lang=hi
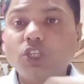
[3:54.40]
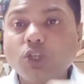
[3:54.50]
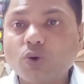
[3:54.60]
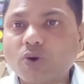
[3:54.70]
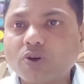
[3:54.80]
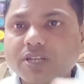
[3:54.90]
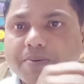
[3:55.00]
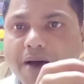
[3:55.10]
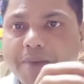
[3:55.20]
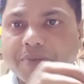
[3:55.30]
तीनों को
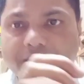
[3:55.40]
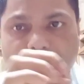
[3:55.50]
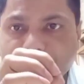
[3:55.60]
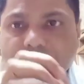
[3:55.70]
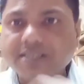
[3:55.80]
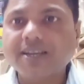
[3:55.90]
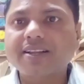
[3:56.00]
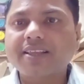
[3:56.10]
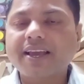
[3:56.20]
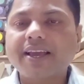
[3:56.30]
जब आप मिक्स
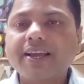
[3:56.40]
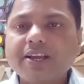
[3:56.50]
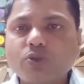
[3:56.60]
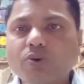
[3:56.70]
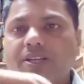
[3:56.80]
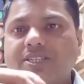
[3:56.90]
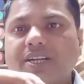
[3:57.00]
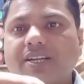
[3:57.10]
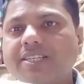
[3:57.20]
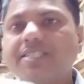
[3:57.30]
कर देंगे तो एक
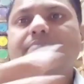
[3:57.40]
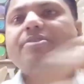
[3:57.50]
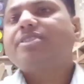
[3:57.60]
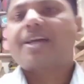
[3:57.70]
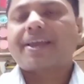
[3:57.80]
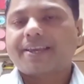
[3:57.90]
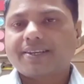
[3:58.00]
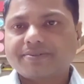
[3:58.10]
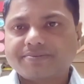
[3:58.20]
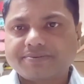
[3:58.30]
चटनी सी बन जाएगी
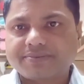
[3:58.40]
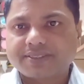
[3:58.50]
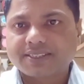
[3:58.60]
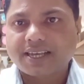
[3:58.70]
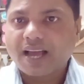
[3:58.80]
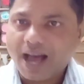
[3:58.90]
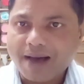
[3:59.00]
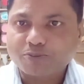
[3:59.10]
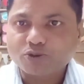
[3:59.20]
आप